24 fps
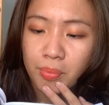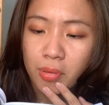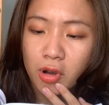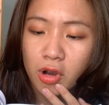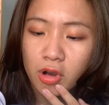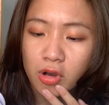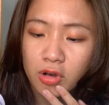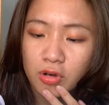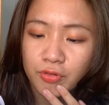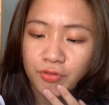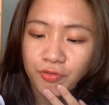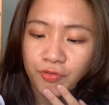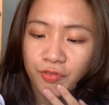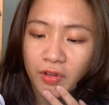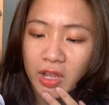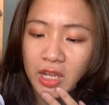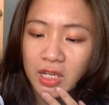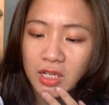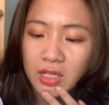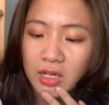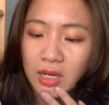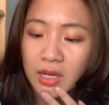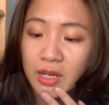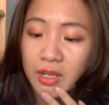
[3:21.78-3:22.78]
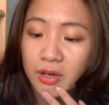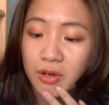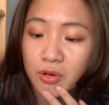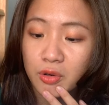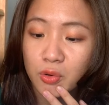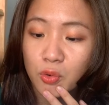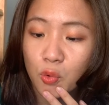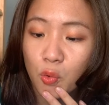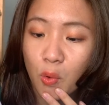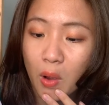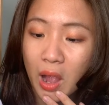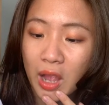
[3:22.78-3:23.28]
Perfect Little
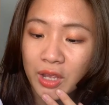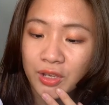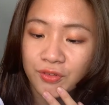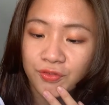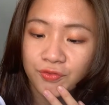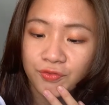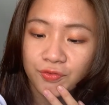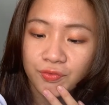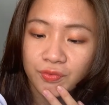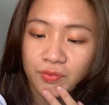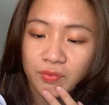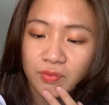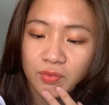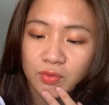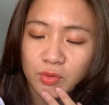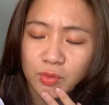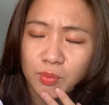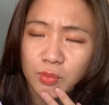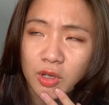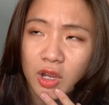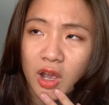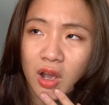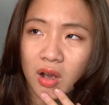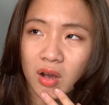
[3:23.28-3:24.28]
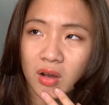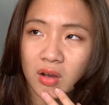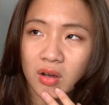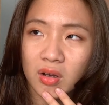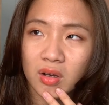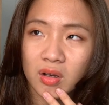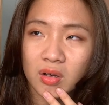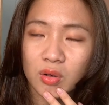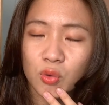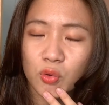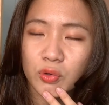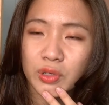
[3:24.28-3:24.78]
Wife đúng không nhỉ
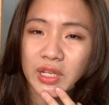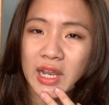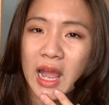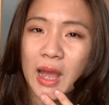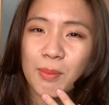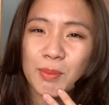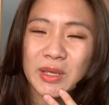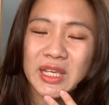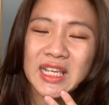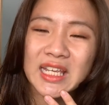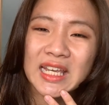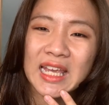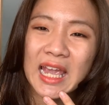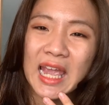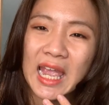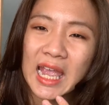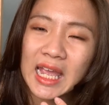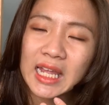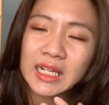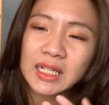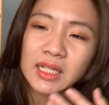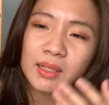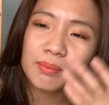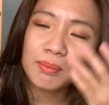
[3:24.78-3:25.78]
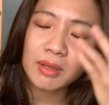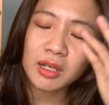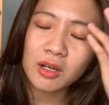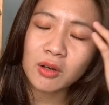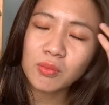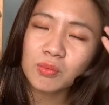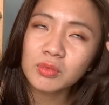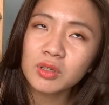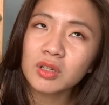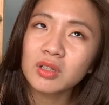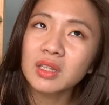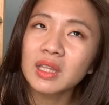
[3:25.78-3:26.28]
của Darby Kane mình
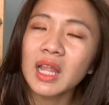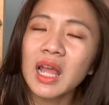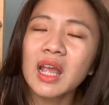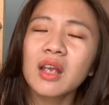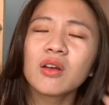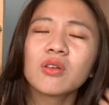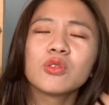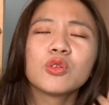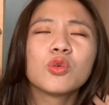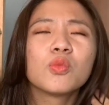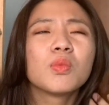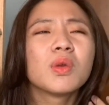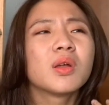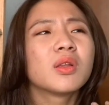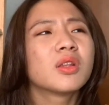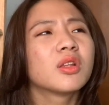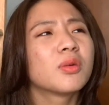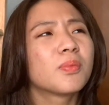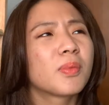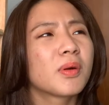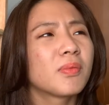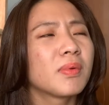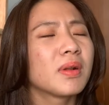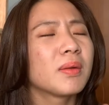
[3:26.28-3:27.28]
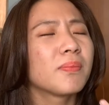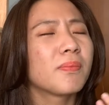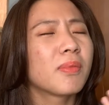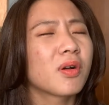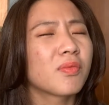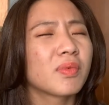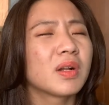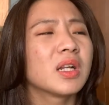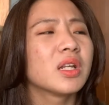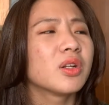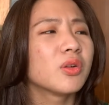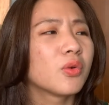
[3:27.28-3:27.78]
không nhớ tên có đúng là The Perfect,
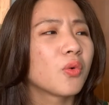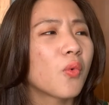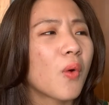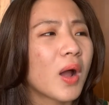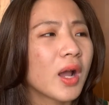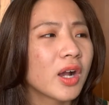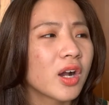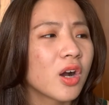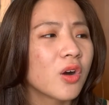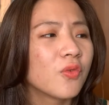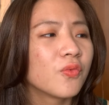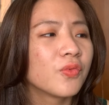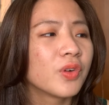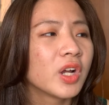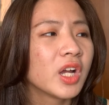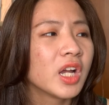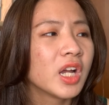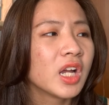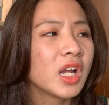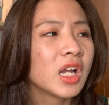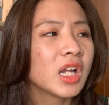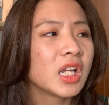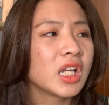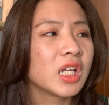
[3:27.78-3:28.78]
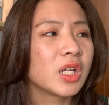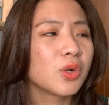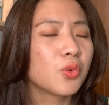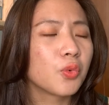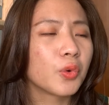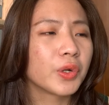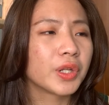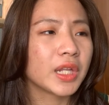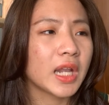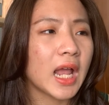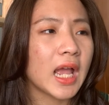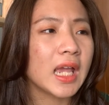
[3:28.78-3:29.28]
Perfect Little White không thì
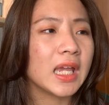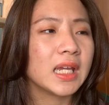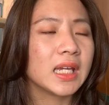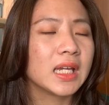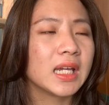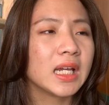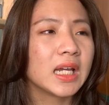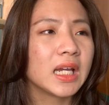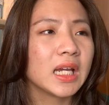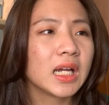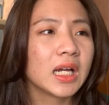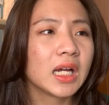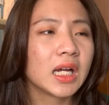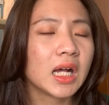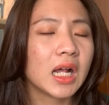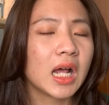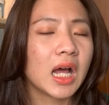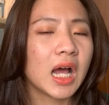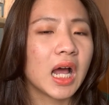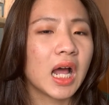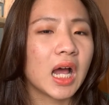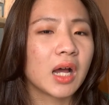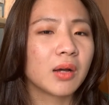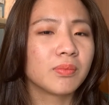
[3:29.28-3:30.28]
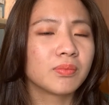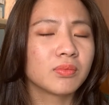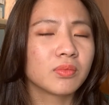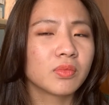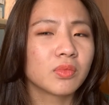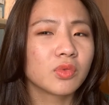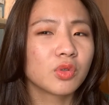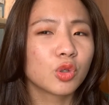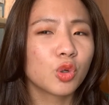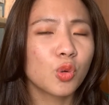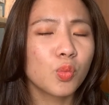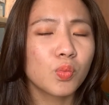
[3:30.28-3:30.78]
cuốn này uh,
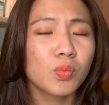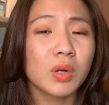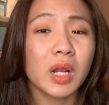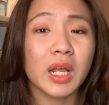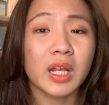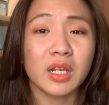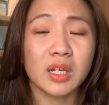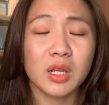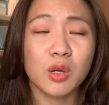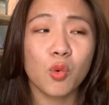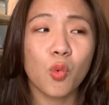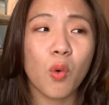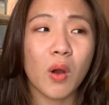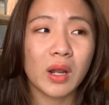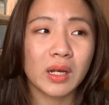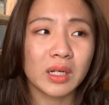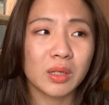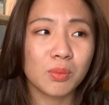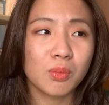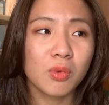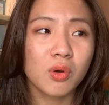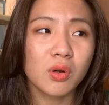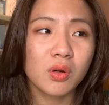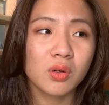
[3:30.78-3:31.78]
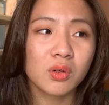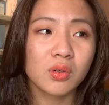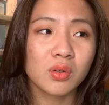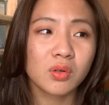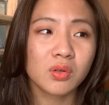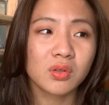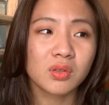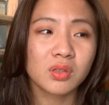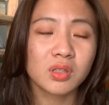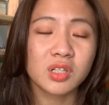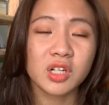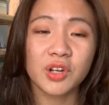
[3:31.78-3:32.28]
cũng lại liên quan đến một
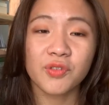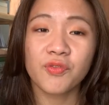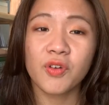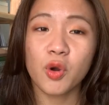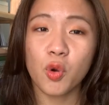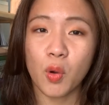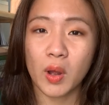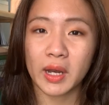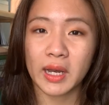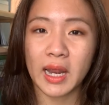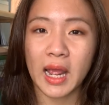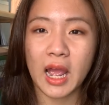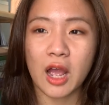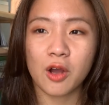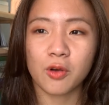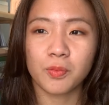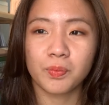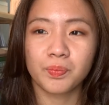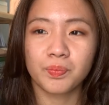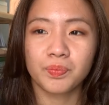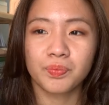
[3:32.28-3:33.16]
người vợ hoàn hảo